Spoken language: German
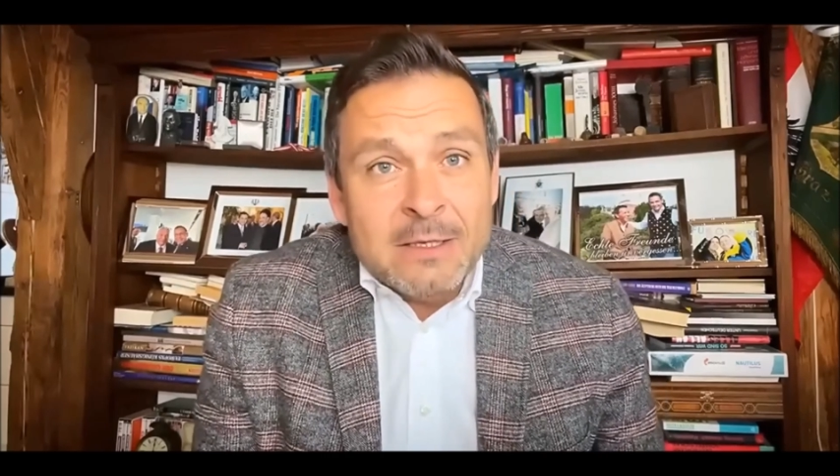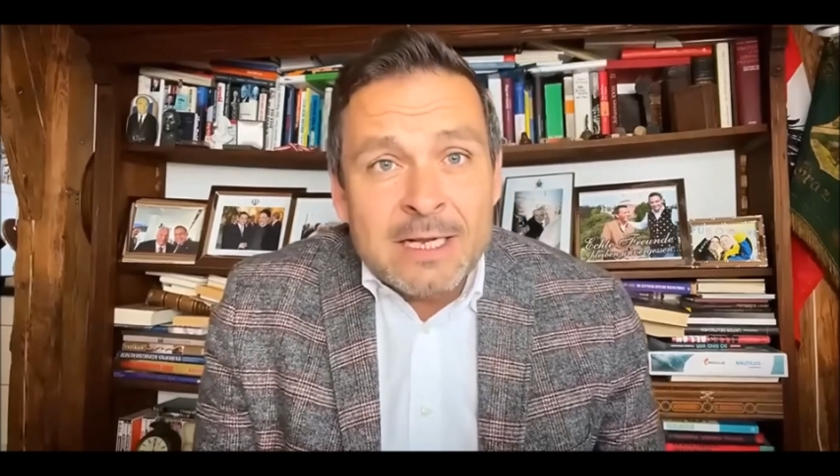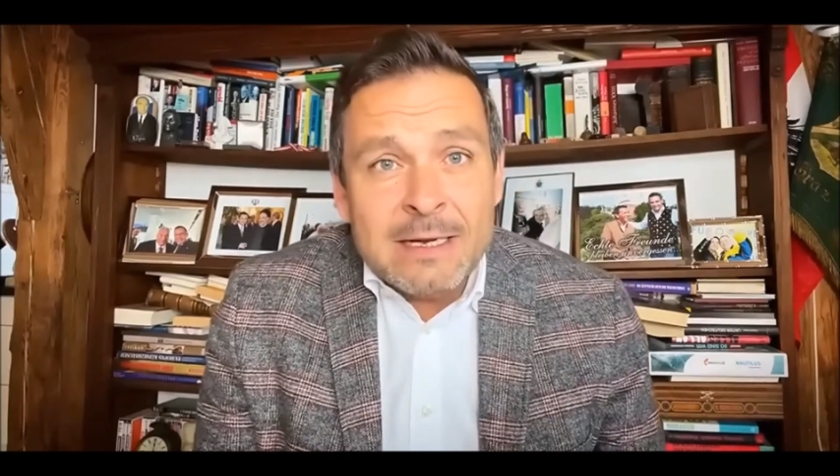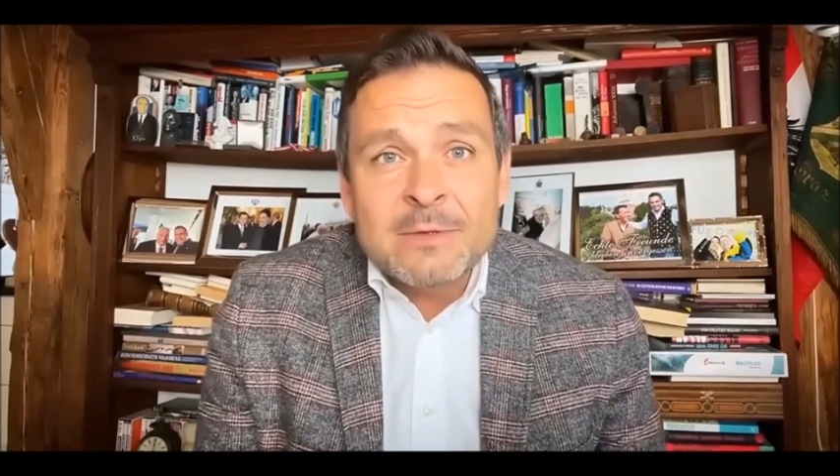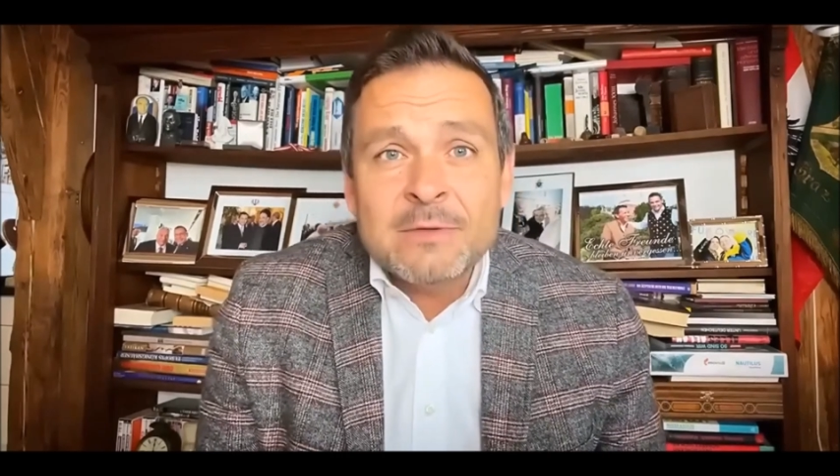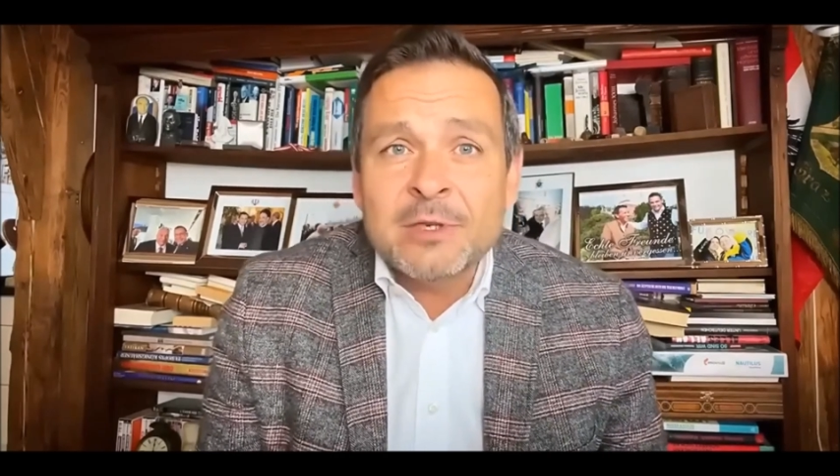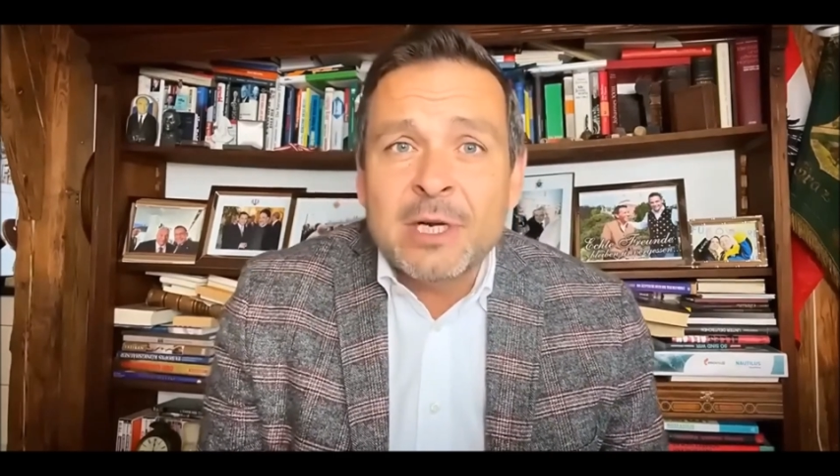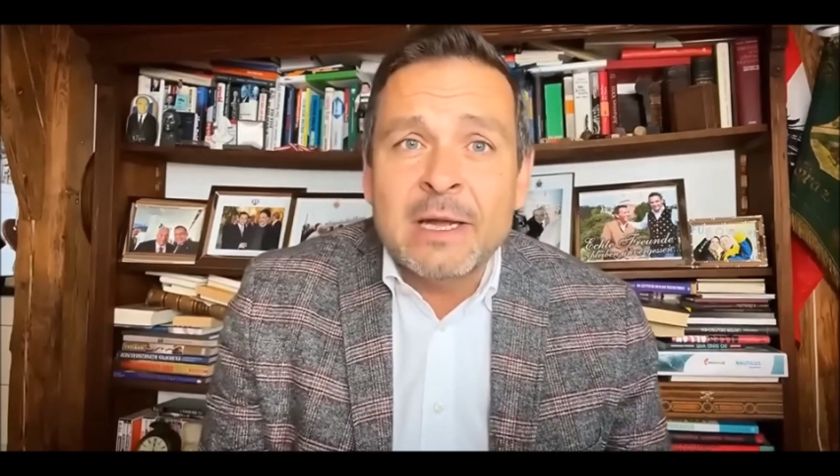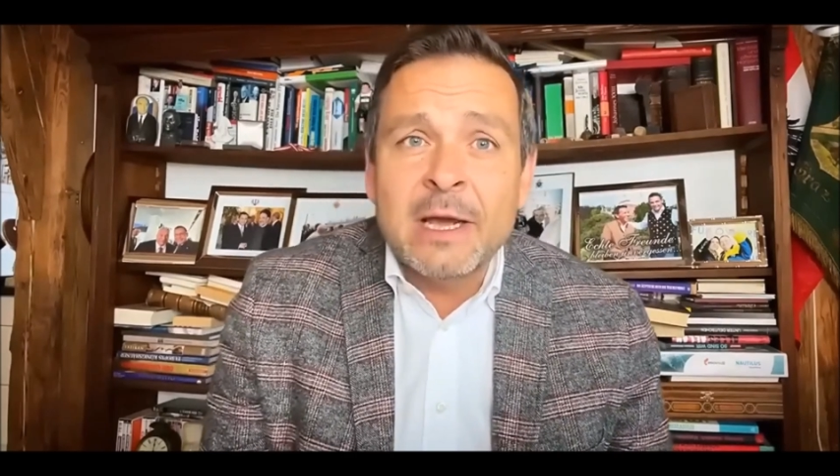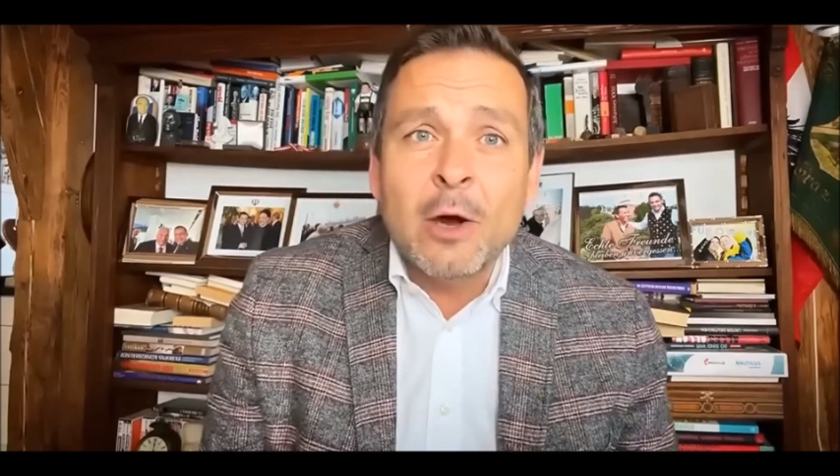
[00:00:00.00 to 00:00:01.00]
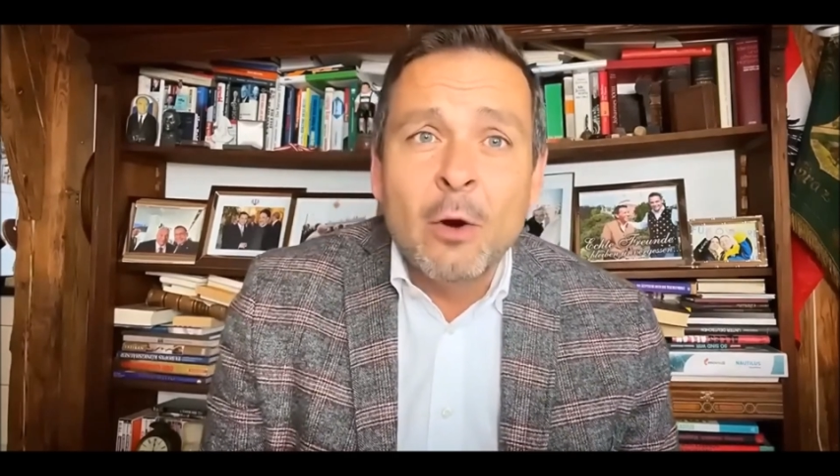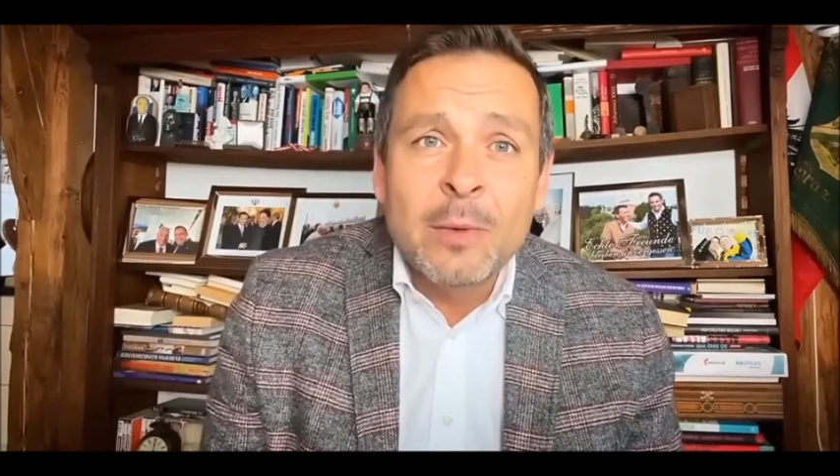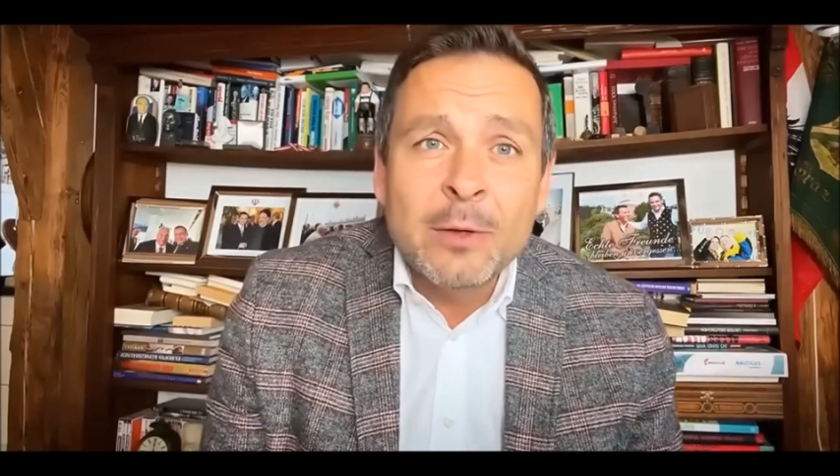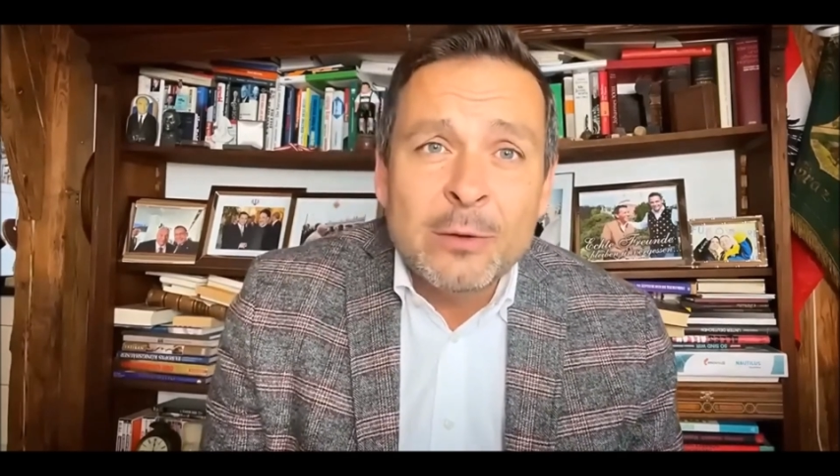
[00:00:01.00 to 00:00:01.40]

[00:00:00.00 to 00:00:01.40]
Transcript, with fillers: selbstverständlich gekommen,